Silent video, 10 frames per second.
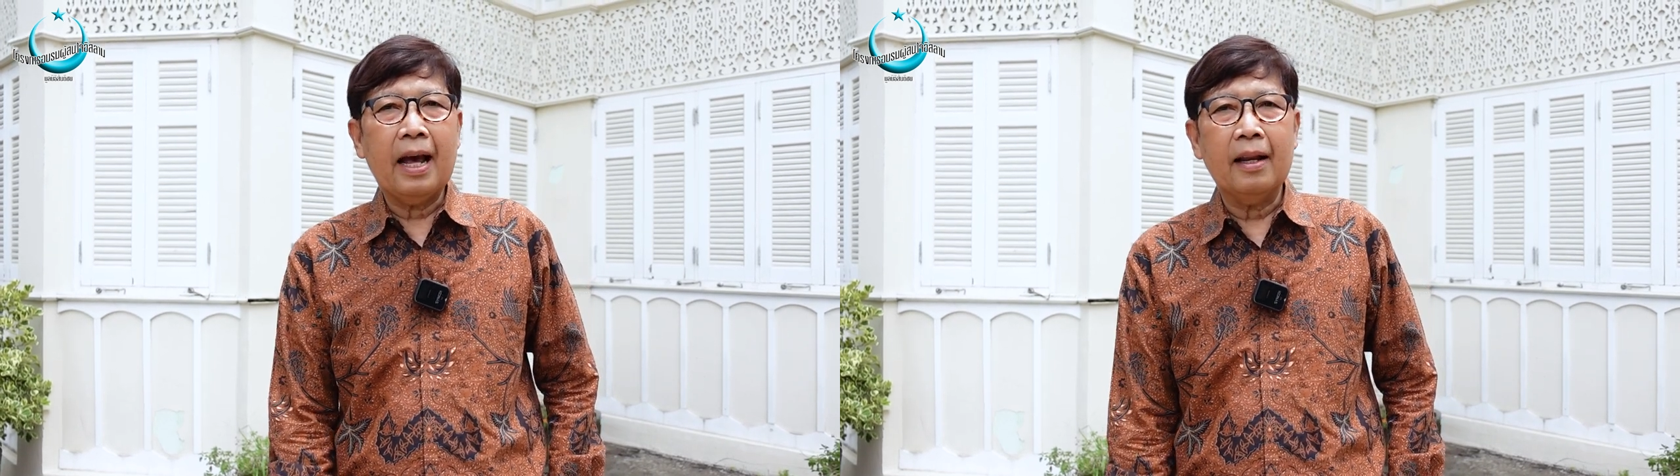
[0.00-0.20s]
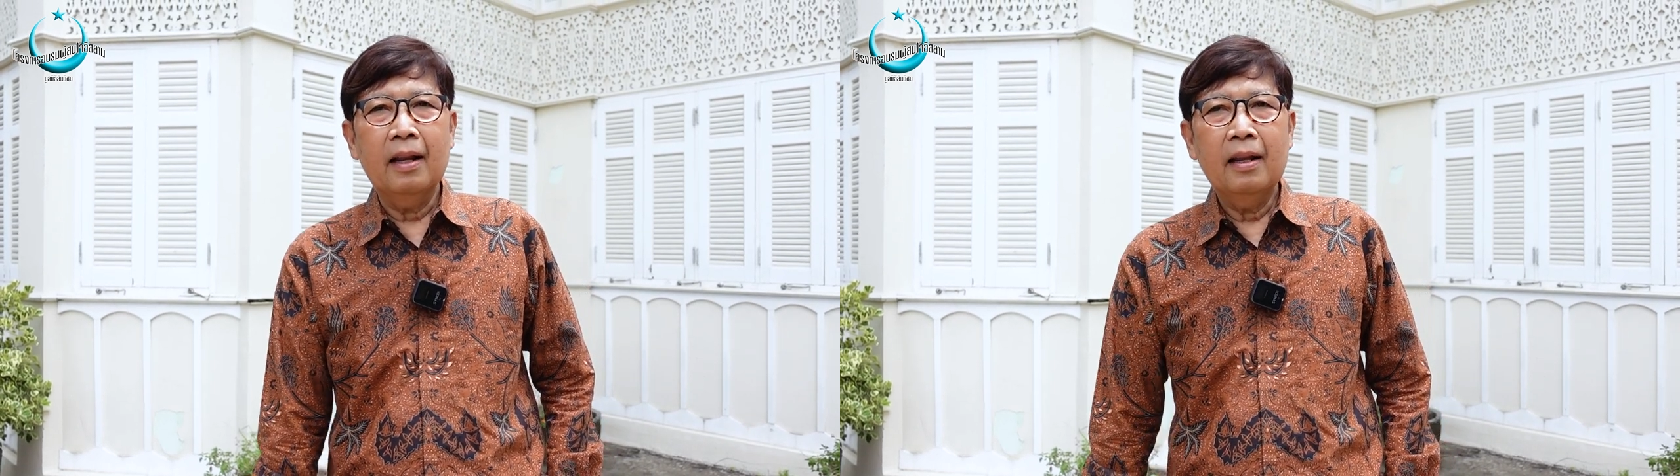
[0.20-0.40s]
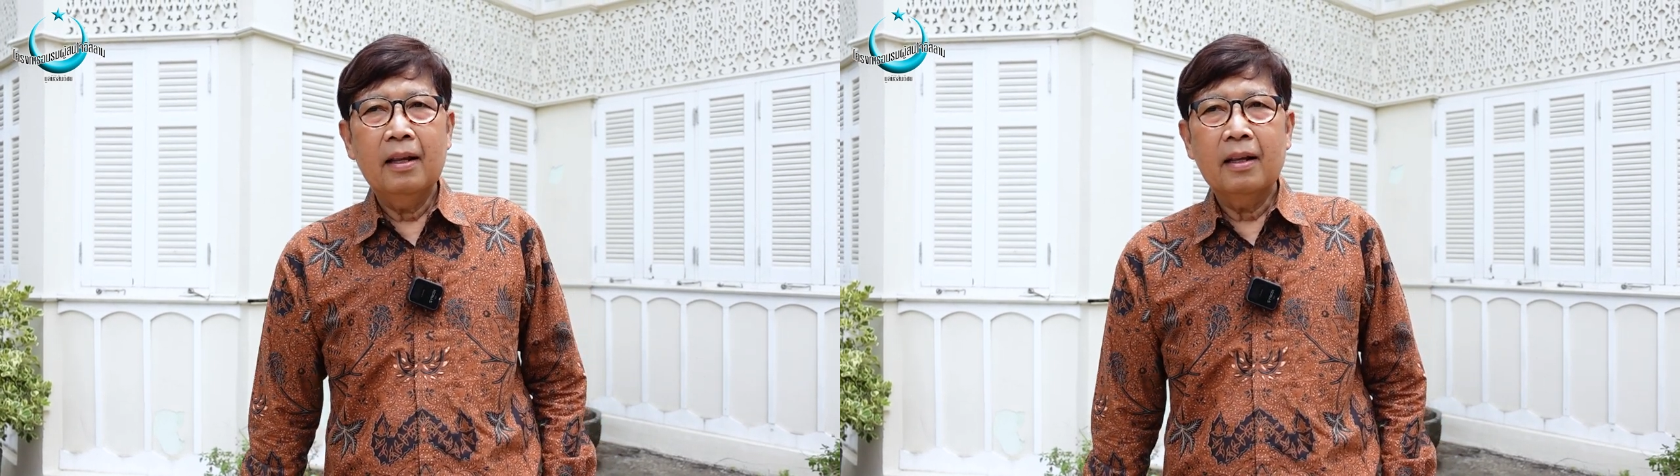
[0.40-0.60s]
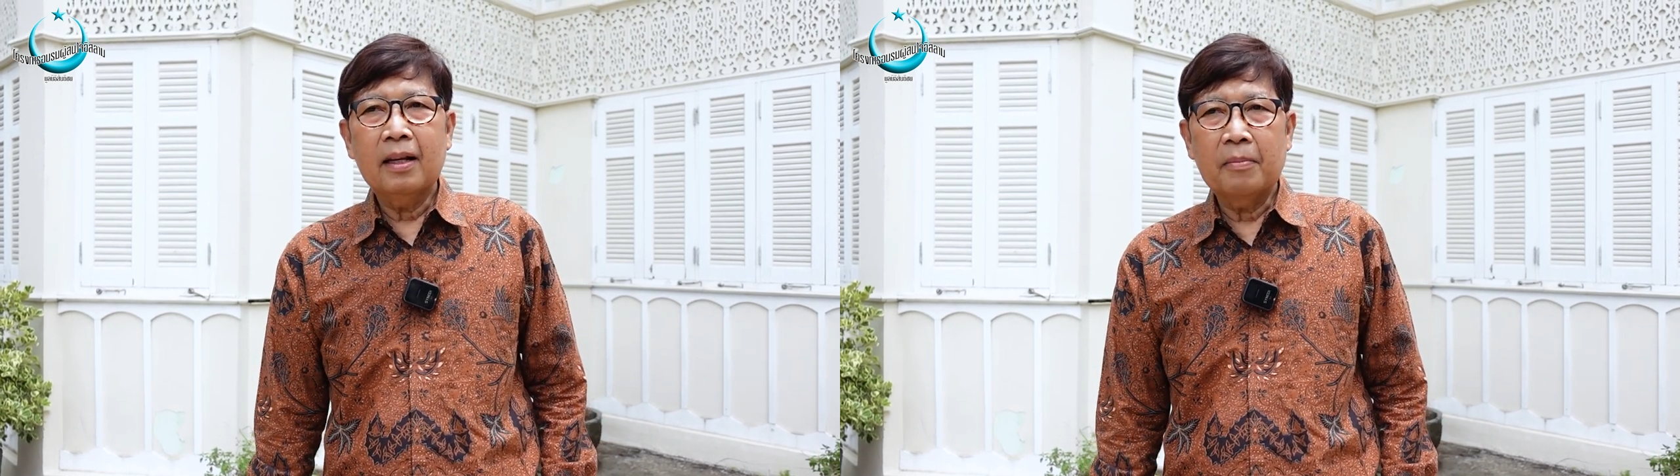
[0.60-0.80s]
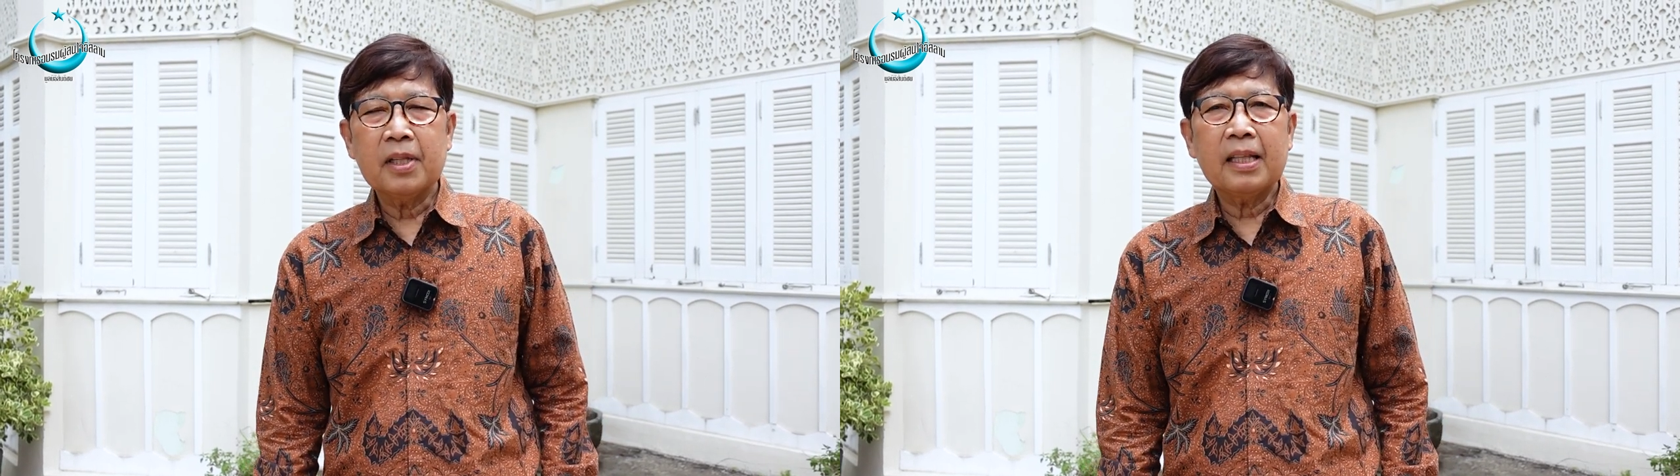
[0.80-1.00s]
กาส
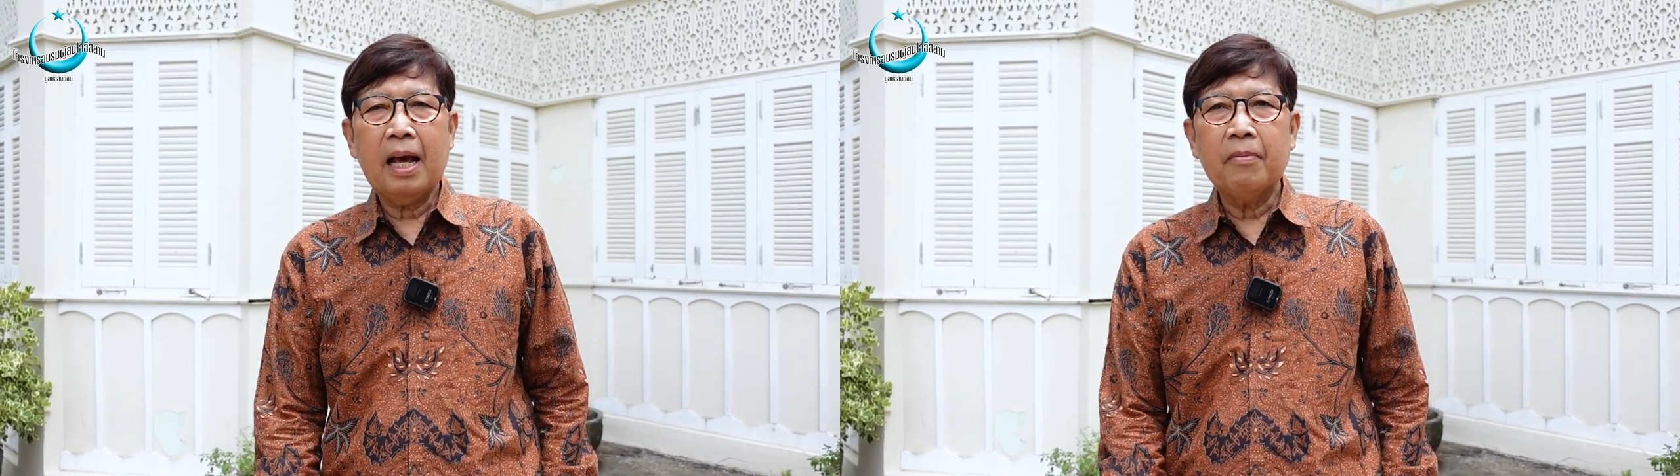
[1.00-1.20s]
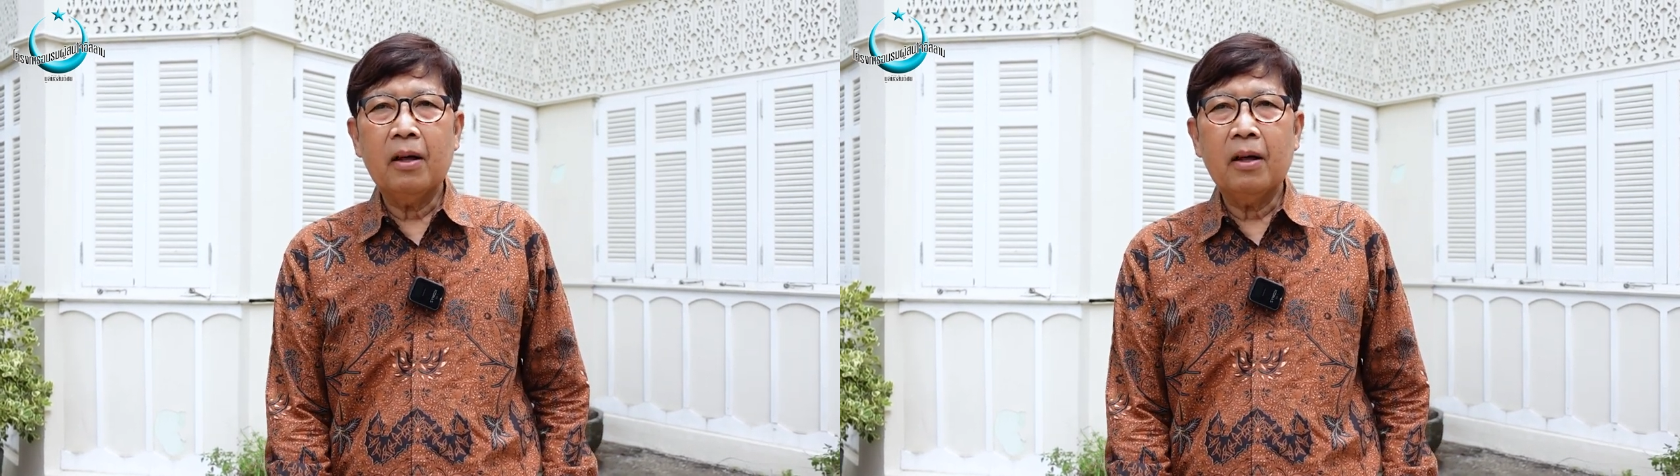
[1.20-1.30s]
นำสตาฟ